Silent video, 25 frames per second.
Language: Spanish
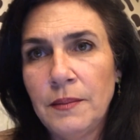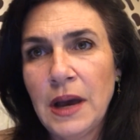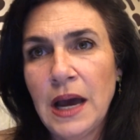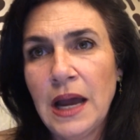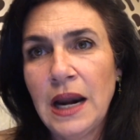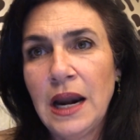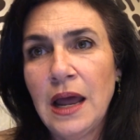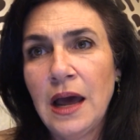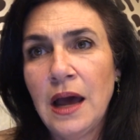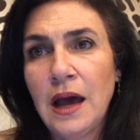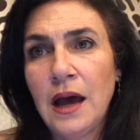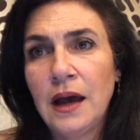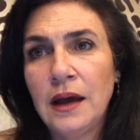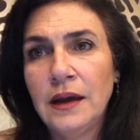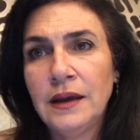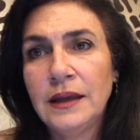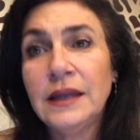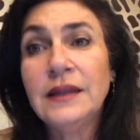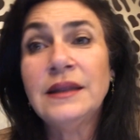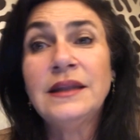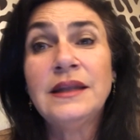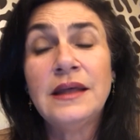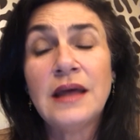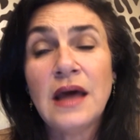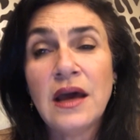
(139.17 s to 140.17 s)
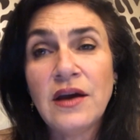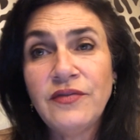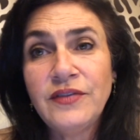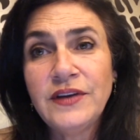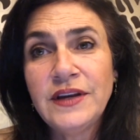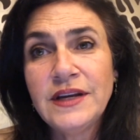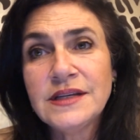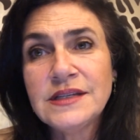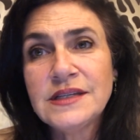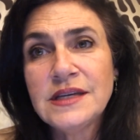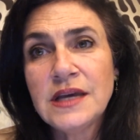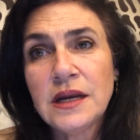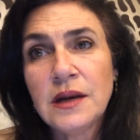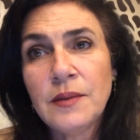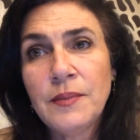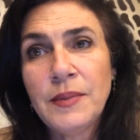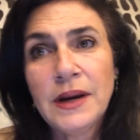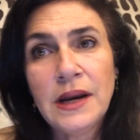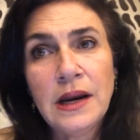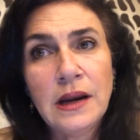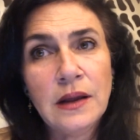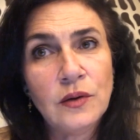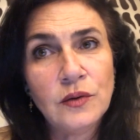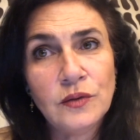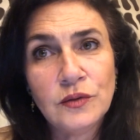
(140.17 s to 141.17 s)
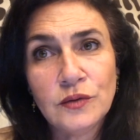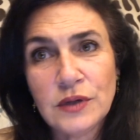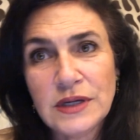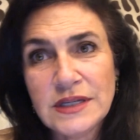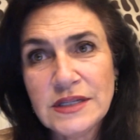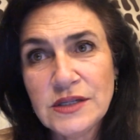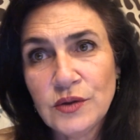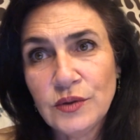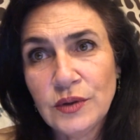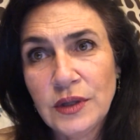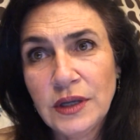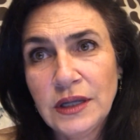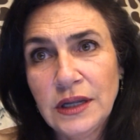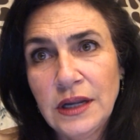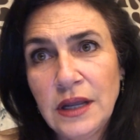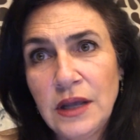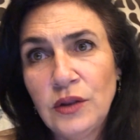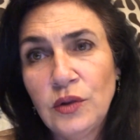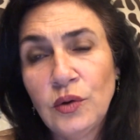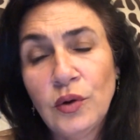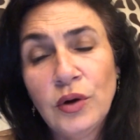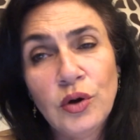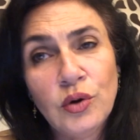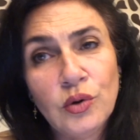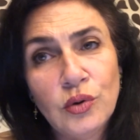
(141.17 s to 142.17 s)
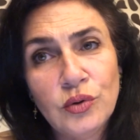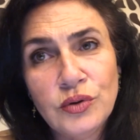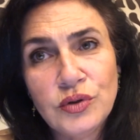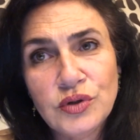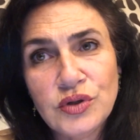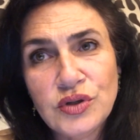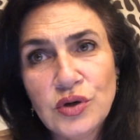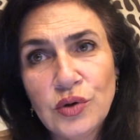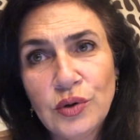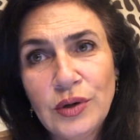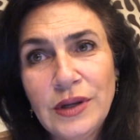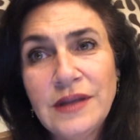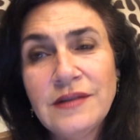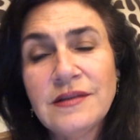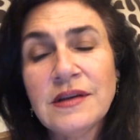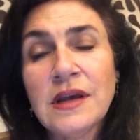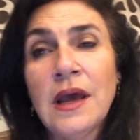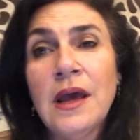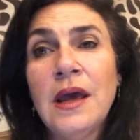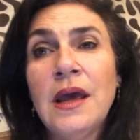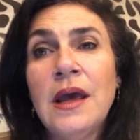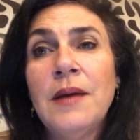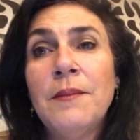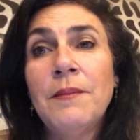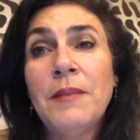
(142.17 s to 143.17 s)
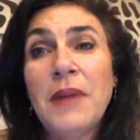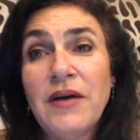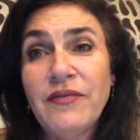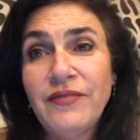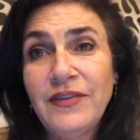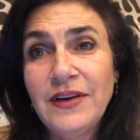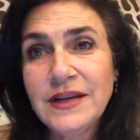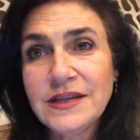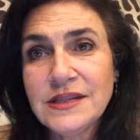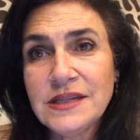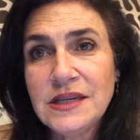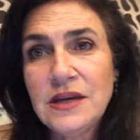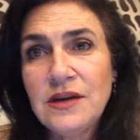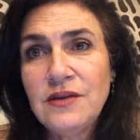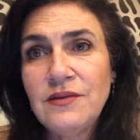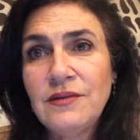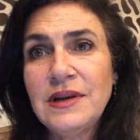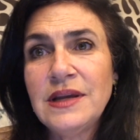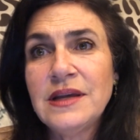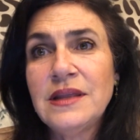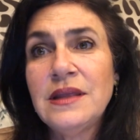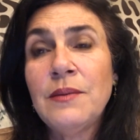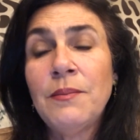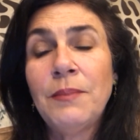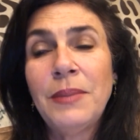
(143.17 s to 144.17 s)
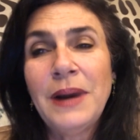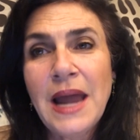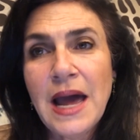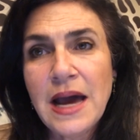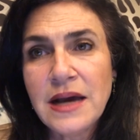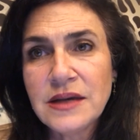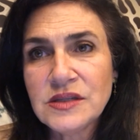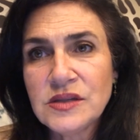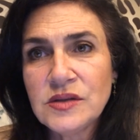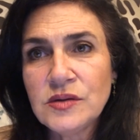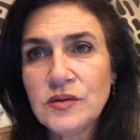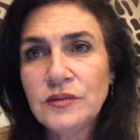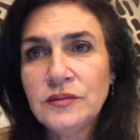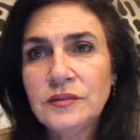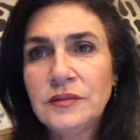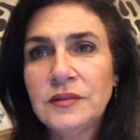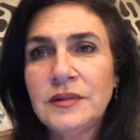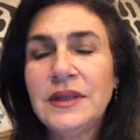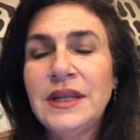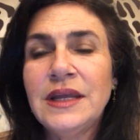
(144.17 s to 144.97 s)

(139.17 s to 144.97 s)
a las entidades financieras para la colocación de créditos en condiciones más flexibles de plazo,